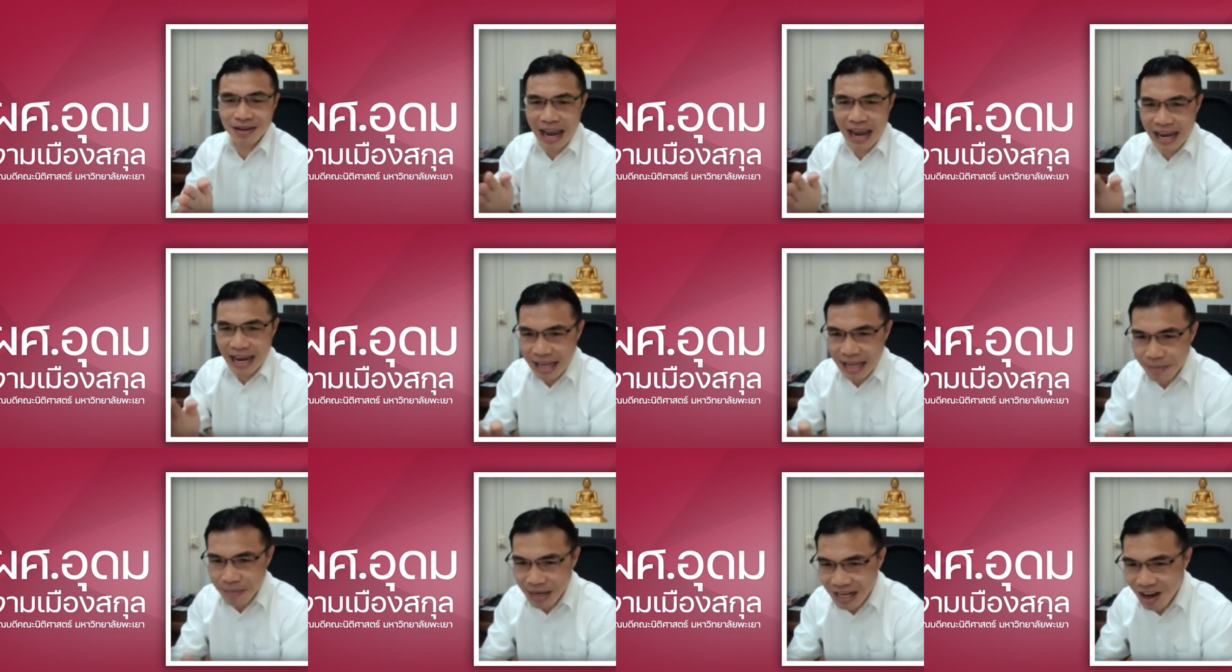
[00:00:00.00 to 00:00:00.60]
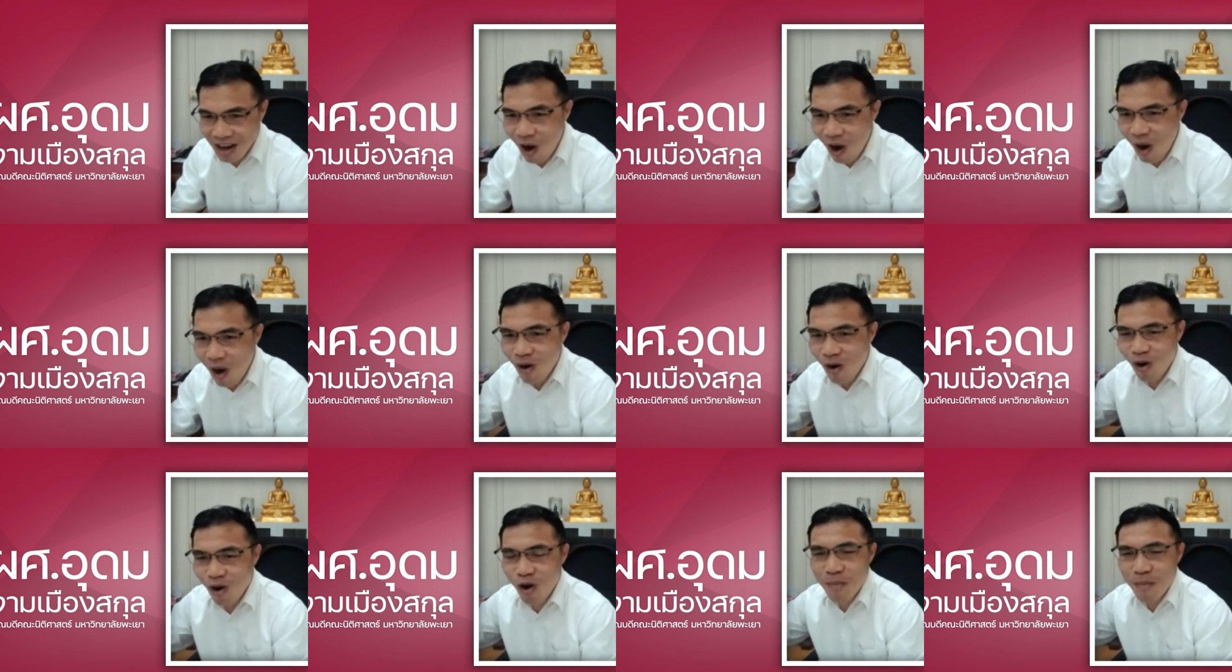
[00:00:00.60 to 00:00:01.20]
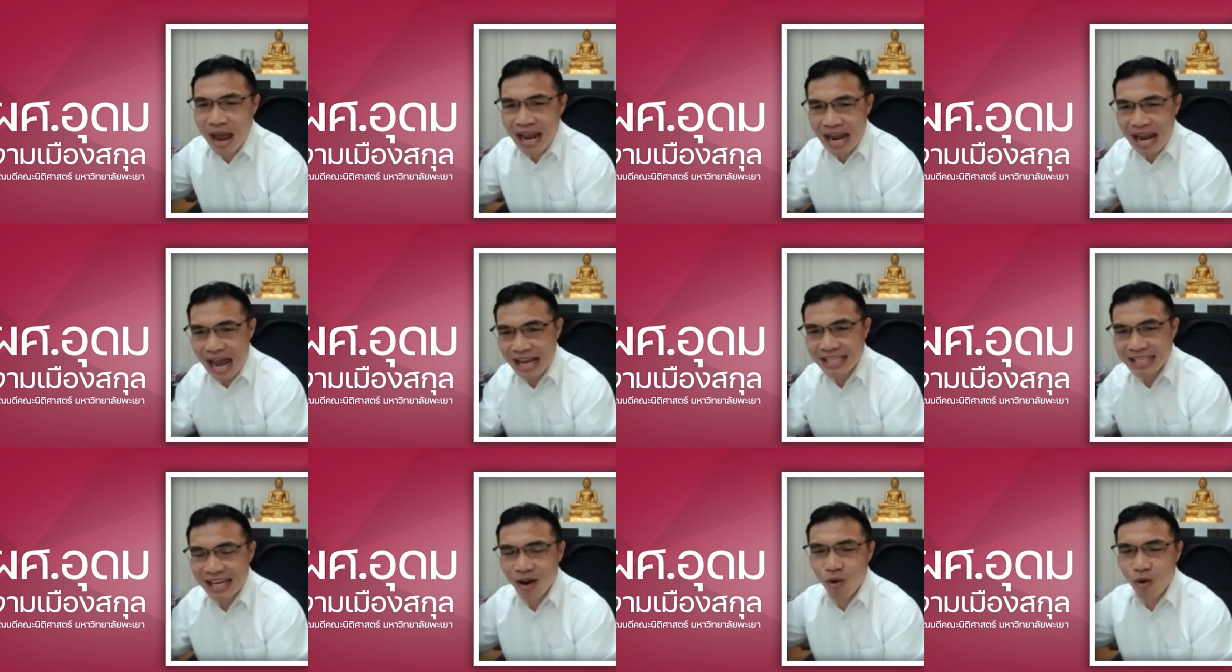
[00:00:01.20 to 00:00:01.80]
ไอ้ที่มันงอกออกมาหลั
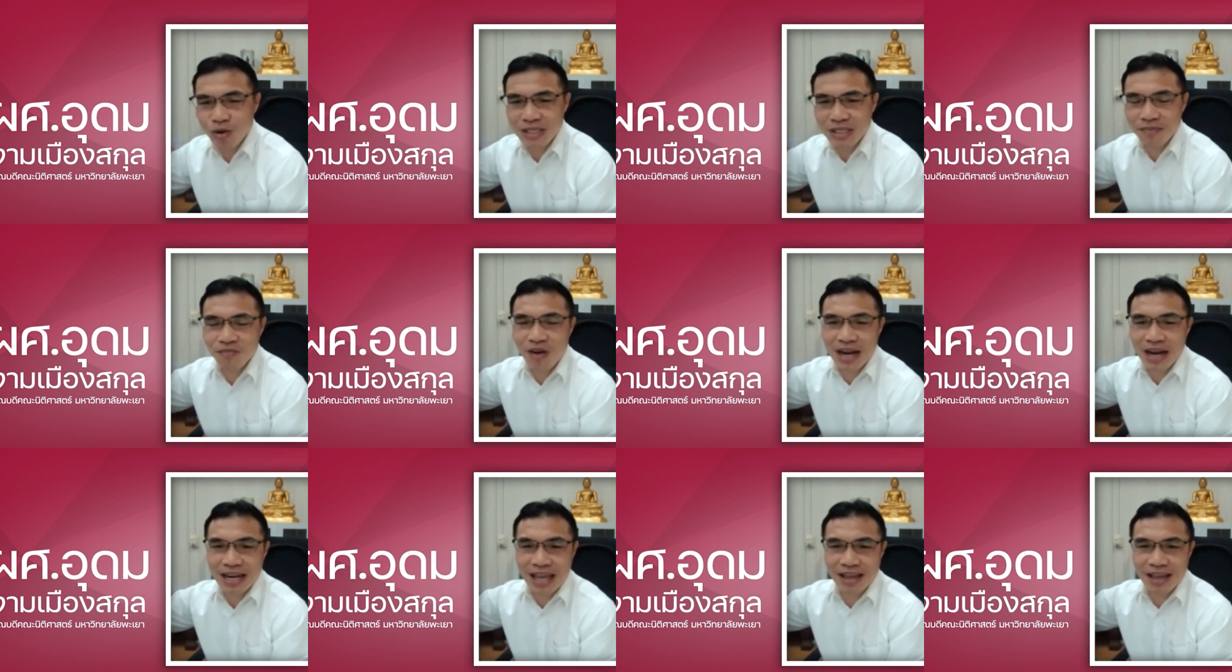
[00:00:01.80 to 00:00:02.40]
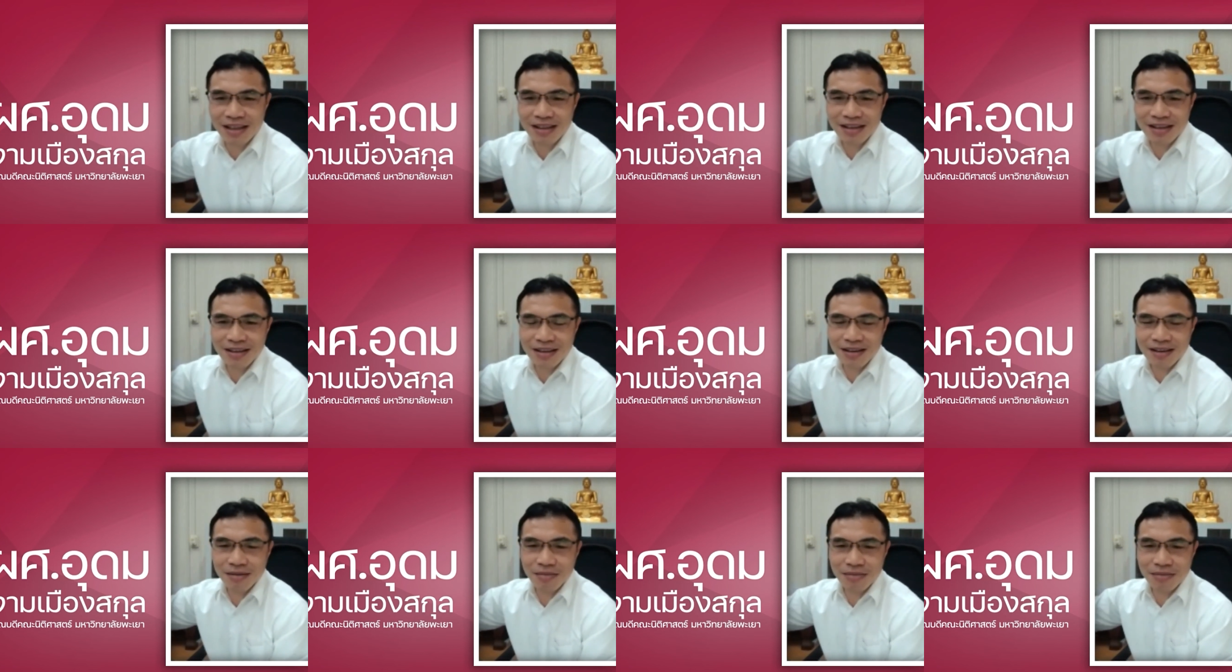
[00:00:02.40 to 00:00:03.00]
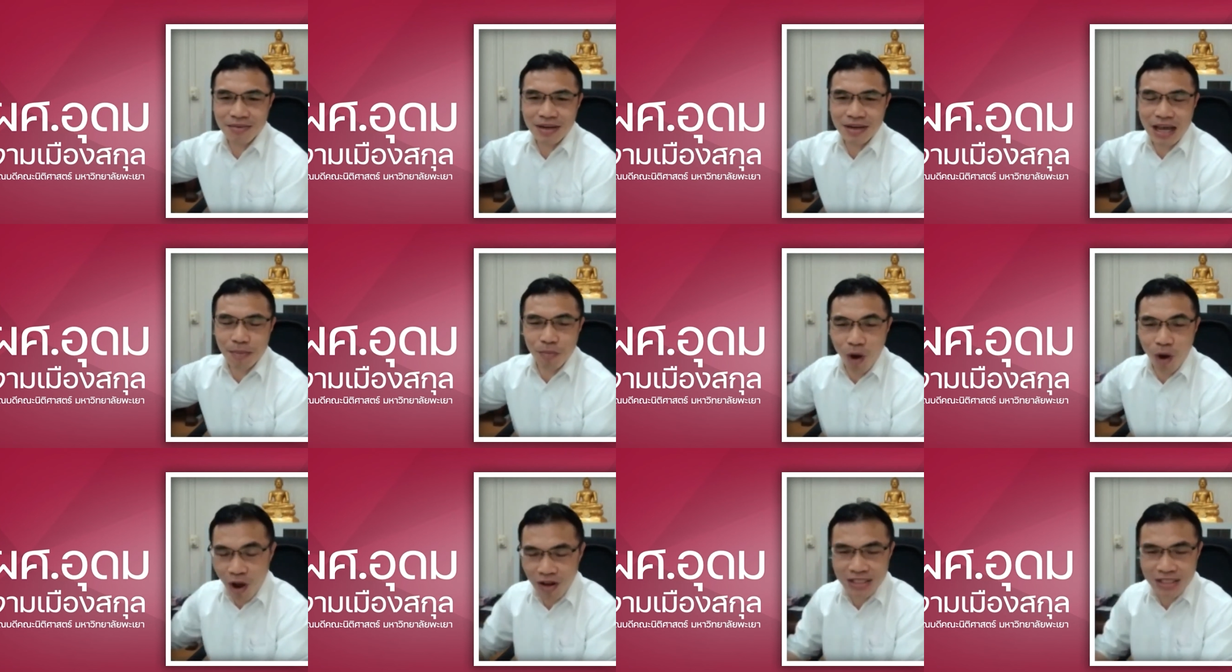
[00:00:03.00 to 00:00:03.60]
งจาก60วันเนี่ยนะ
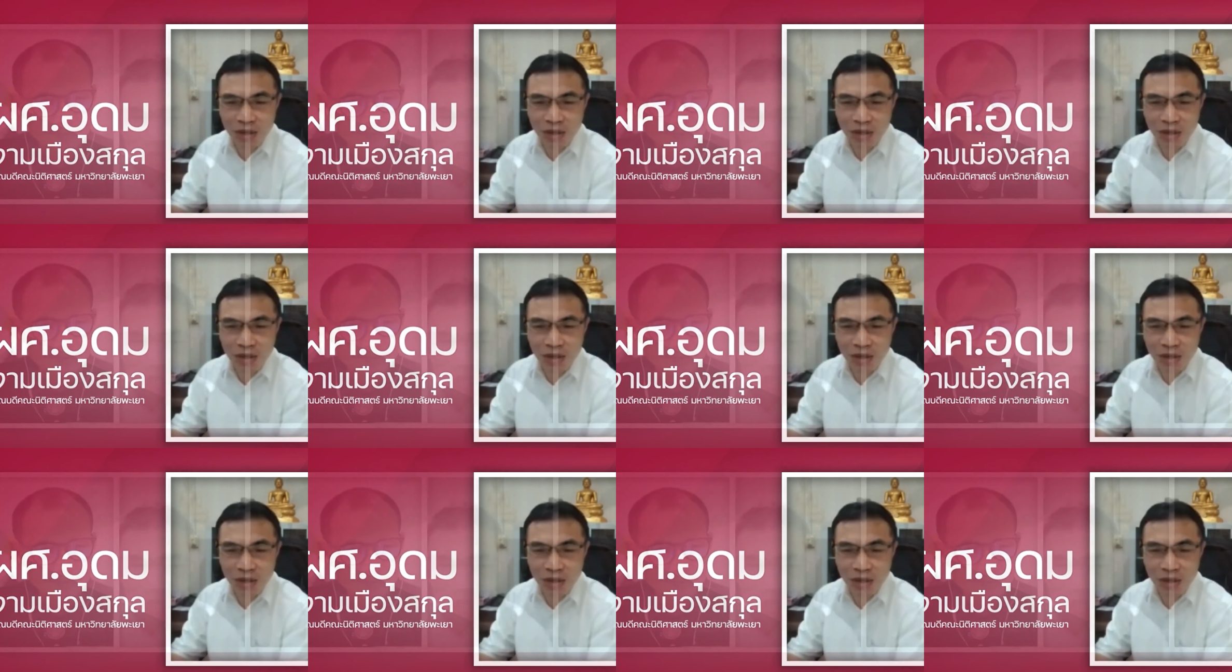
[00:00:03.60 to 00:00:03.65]
เพ